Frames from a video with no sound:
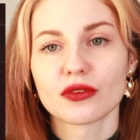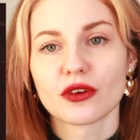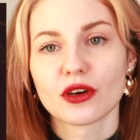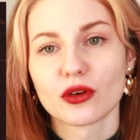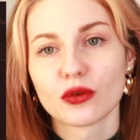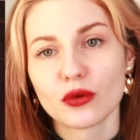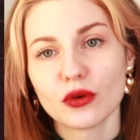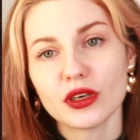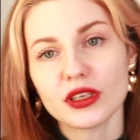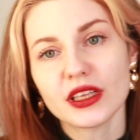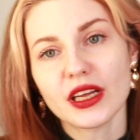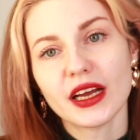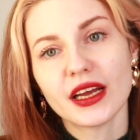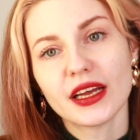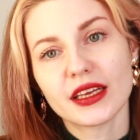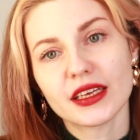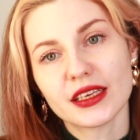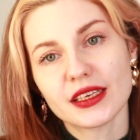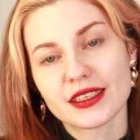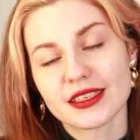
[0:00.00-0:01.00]
года,
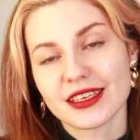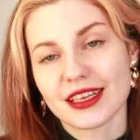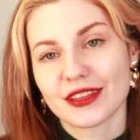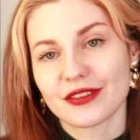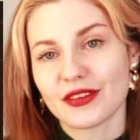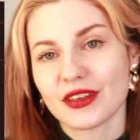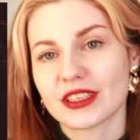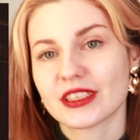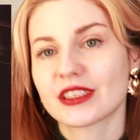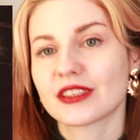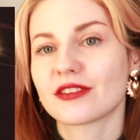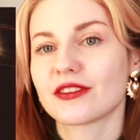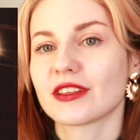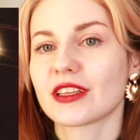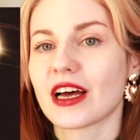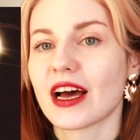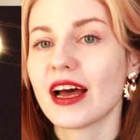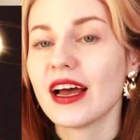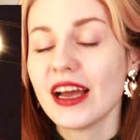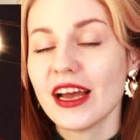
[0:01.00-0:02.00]
и,
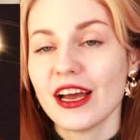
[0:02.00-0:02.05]
соответственно,